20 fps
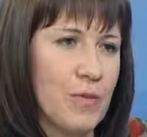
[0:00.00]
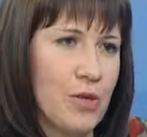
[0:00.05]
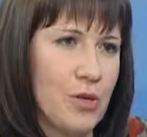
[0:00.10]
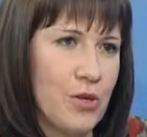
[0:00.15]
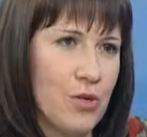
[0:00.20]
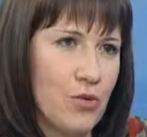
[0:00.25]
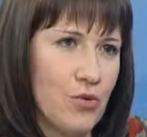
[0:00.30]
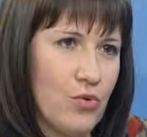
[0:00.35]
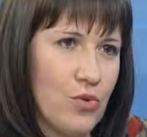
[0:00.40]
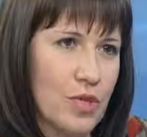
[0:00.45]

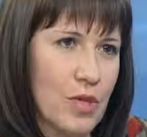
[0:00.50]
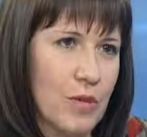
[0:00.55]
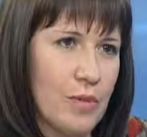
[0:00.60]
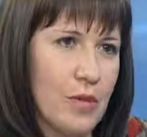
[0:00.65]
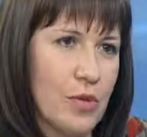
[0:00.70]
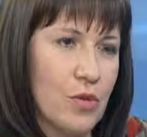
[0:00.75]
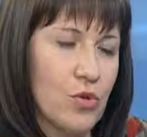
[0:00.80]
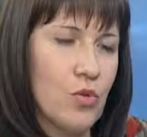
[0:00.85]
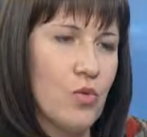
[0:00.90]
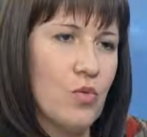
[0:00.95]

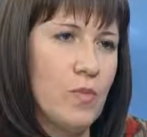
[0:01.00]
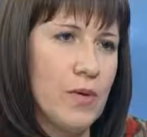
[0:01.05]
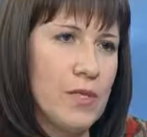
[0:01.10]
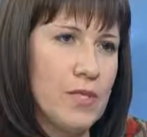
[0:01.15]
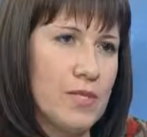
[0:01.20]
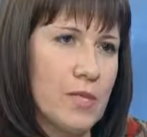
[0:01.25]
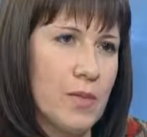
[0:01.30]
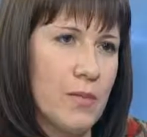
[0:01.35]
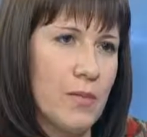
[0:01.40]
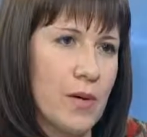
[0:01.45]
регионами, то
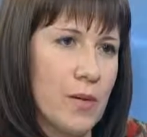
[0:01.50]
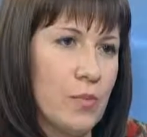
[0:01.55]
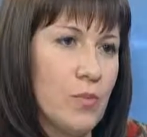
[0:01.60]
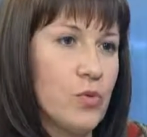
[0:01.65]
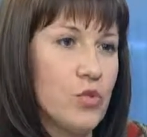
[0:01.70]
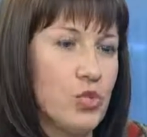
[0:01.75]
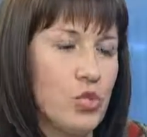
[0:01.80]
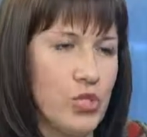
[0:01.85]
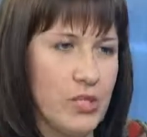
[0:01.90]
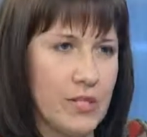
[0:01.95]
Кубань занимает
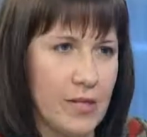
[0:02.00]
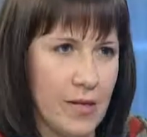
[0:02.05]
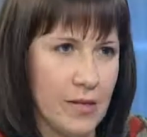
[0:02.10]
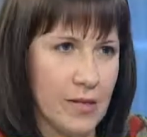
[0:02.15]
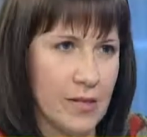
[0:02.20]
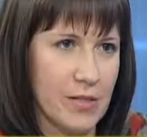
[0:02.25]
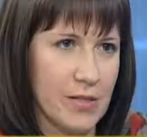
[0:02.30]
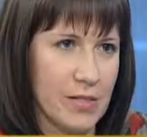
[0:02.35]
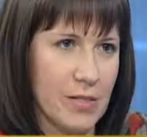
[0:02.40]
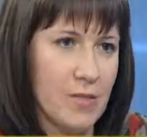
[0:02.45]
по
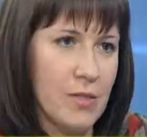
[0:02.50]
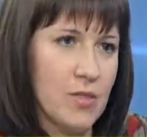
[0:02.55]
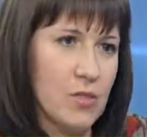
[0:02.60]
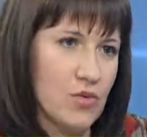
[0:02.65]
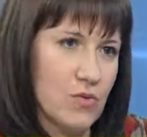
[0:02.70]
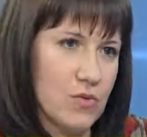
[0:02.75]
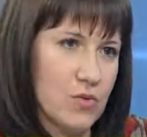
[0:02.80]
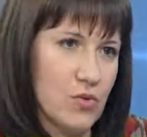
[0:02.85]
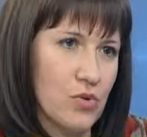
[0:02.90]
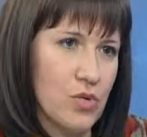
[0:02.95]
численности
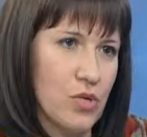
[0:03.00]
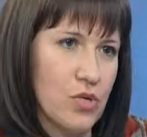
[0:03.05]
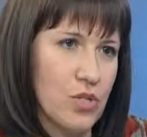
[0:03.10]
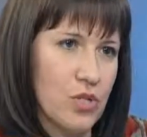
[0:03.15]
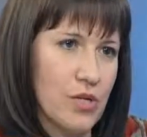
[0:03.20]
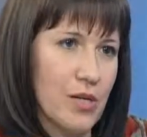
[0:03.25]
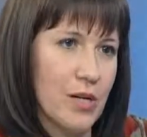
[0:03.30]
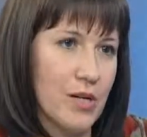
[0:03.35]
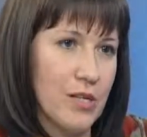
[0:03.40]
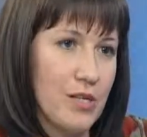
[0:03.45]
бойцов
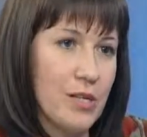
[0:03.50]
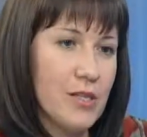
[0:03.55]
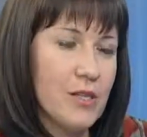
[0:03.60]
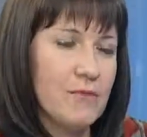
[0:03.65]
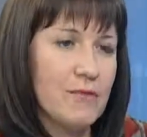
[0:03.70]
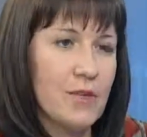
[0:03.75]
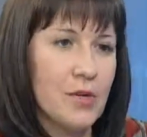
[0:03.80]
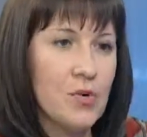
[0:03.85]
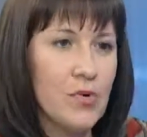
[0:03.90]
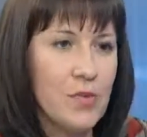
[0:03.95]
студенческих mm-hmm. отрядов
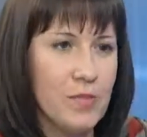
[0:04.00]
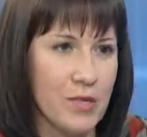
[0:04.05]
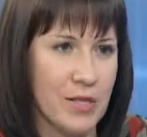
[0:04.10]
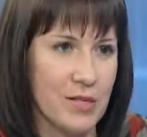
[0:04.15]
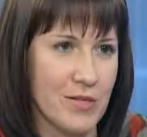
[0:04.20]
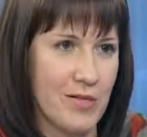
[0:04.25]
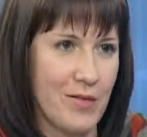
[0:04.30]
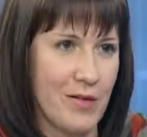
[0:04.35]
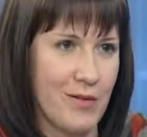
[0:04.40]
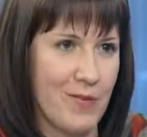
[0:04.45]
второе
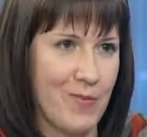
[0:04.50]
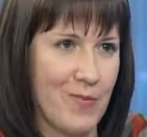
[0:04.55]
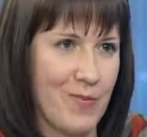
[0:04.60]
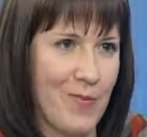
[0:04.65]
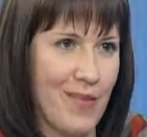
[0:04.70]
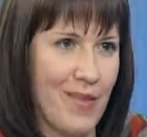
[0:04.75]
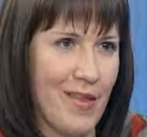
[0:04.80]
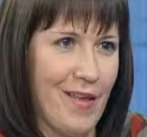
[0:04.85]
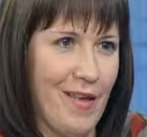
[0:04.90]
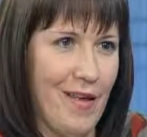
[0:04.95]
место.
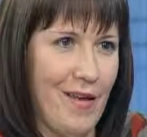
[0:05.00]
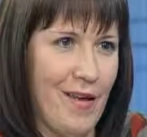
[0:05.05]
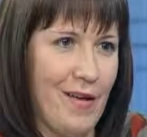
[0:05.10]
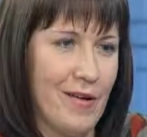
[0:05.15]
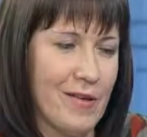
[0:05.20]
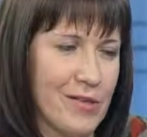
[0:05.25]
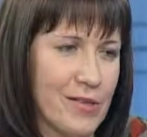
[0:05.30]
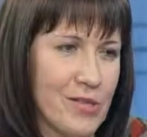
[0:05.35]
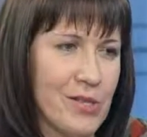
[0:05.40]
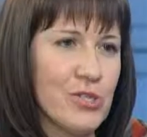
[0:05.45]

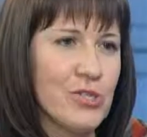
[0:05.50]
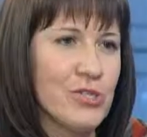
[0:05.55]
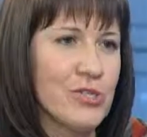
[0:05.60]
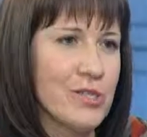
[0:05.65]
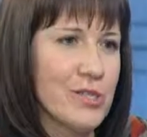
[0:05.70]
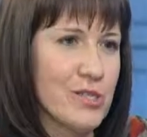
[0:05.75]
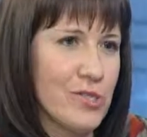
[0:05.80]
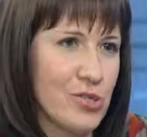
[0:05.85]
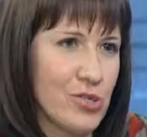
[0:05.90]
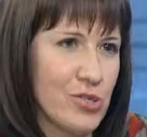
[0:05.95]
Это наше
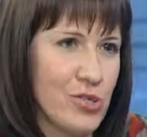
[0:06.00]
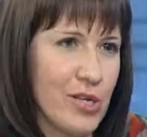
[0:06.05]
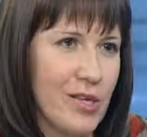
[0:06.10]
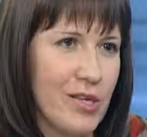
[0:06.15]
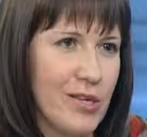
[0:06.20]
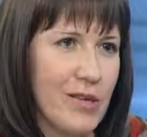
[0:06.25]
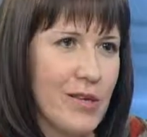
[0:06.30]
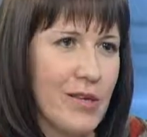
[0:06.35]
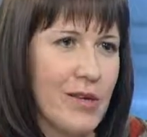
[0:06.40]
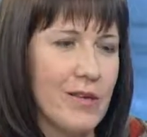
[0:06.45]

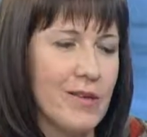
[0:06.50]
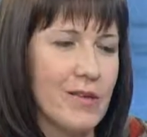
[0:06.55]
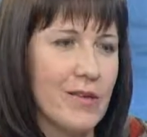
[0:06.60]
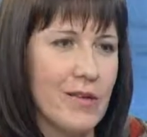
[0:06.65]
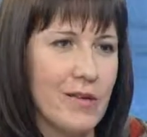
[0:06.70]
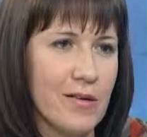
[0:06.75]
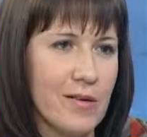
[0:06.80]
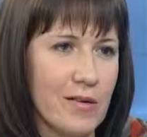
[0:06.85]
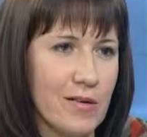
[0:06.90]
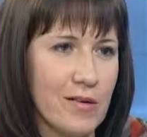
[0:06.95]
достижение,
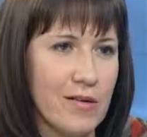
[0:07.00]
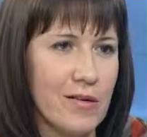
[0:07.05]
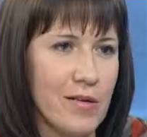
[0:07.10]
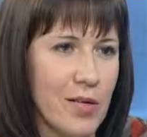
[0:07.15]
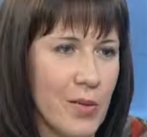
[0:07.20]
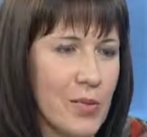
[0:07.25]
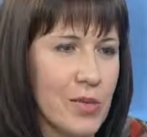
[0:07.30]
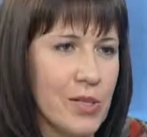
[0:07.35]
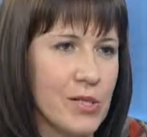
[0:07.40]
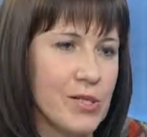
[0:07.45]
это
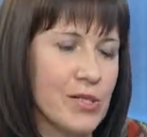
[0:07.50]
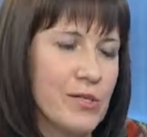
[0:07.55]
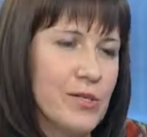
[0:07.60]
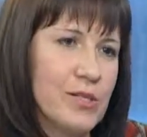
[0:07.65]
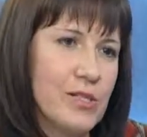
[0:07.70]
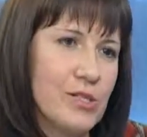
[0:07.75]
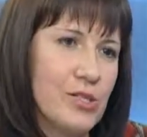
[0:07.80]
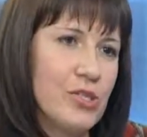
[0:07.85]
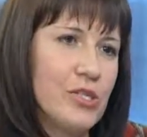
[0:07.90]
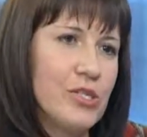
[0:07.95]
именно
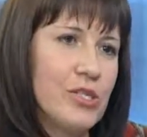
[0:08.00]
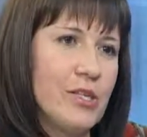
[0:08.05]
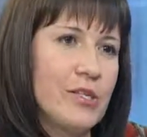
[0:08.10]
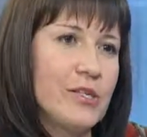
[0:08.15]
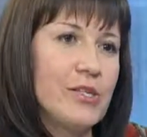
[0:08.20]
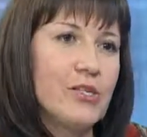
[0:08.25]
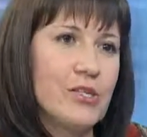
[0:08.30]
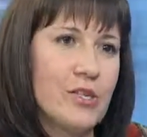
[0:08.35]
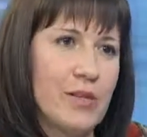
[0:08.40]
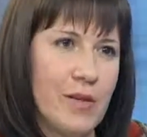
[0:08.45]
достижение
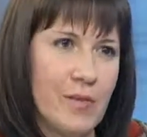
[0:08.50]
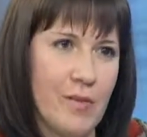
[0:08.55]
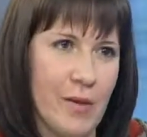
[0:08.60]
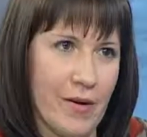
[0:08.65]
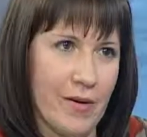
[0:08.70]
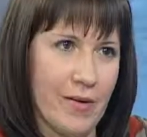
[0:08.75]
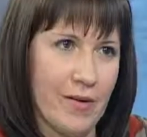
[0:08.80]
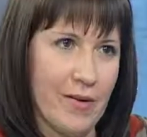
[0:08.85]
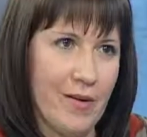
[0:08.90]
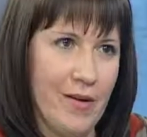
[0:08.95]
наших
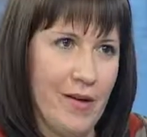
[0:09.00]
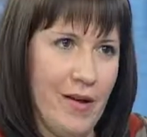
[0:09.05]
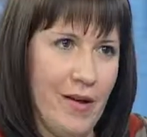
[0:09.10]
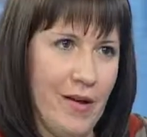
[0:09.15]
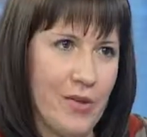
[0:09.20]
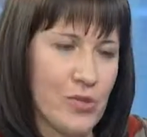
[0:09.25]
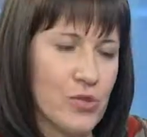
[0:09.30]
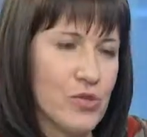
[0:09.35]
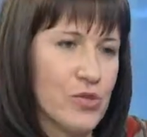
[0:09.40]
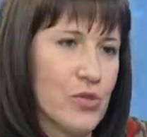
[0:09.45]
ребят.
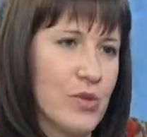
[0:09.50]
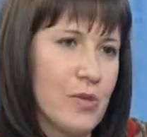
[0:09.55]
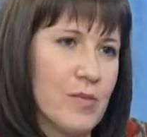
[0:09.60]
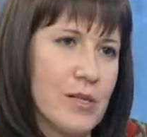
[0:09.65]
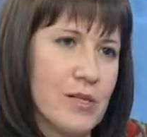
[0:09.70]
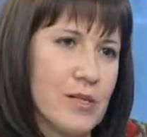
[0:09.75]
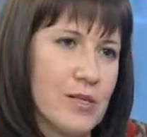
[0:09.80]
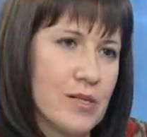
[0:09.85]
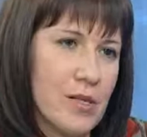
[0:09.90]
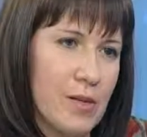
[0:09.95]
То, что
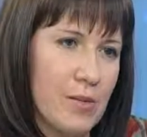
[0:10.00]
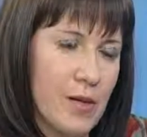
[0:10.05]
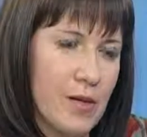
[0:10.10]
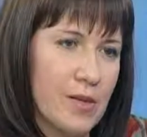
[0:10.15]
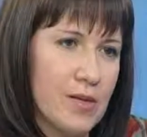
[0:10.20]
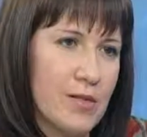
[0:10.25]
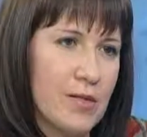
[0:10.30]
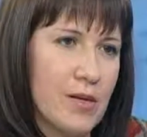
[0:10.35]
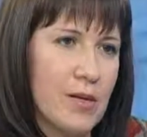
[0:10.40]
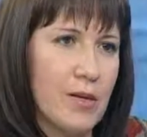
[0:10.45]
ребята
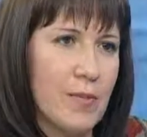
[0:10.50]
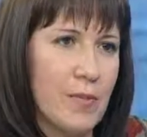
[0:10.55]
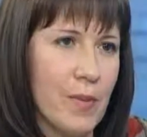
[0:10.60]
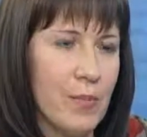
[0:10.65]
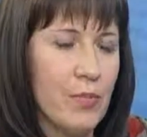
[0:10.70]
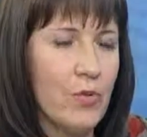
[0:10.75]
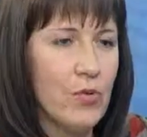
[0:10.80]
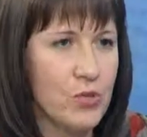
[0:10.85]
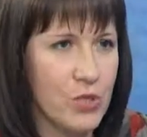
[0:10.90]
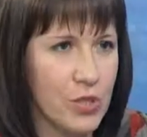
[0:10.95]
стремятся
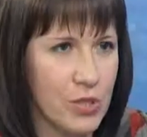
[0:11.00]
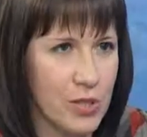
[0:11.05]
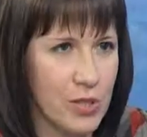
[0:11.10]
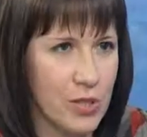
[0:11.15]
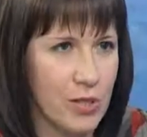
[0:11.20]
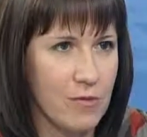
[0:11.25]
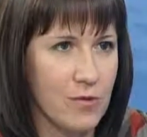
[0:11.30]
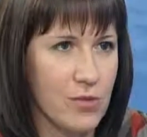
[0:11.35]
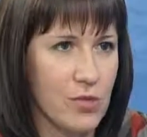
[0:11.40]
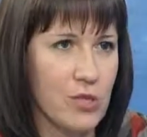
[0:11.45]
пополнить
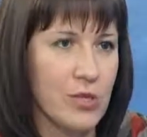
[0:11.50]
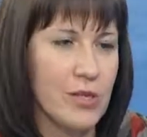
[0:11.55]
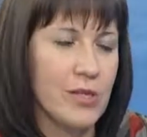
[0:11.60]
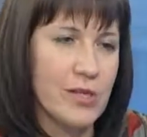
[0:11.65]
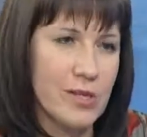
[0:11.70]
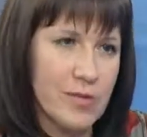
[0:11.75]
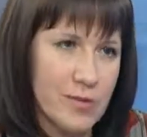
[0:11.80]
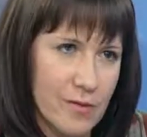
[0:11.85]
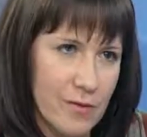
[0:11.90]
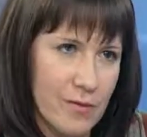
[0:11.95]
это движение,
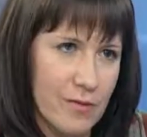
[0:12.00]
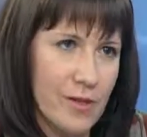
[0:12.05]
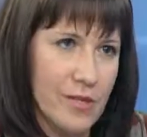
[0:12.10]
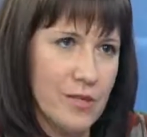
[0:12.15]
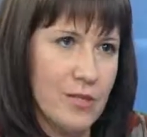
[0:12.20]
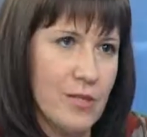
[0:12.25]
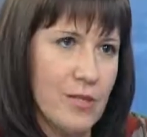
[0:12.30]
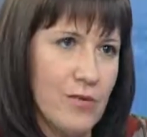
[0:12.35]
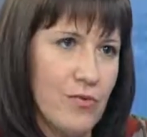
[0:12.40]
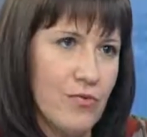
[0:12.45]

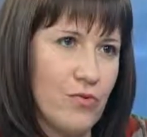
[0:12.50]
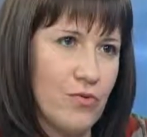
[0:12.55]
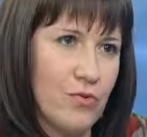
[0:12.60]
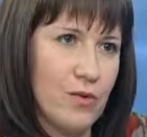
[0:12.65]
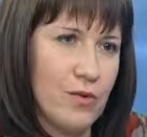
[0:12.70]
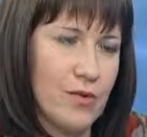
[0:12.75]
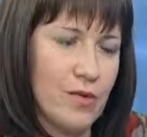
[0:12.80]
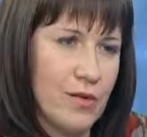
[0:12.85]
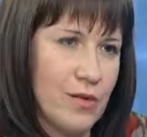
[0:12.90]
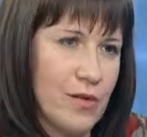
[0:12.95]
развивать
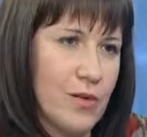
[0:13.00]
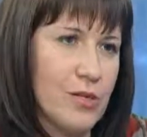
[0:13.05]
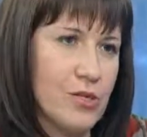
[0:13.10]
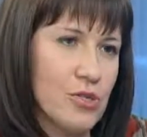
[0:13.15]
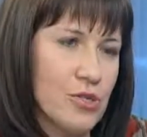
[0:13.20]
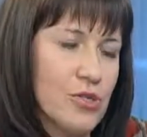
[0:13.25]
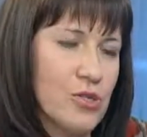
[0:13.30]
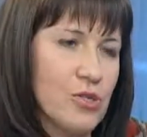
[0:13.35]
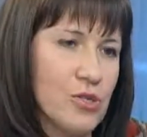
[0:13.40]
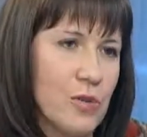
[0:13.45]
его и,
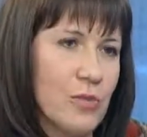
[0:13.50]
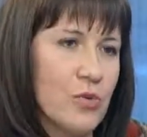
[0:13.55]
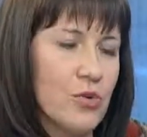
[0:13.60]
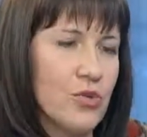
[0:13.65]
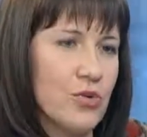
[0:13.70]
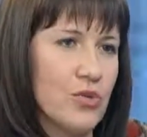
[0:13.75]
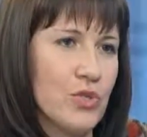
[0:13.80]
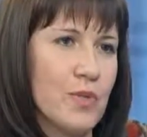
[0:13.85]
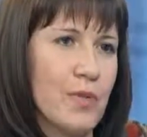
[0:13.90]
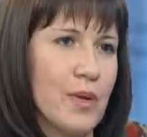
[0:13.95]
конечно же, на
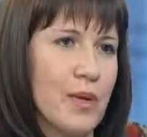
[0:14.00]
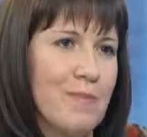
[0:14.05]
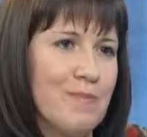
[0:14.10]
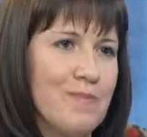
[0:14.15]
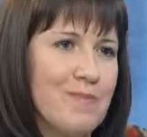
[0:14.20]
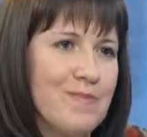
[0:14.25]
пользу себе.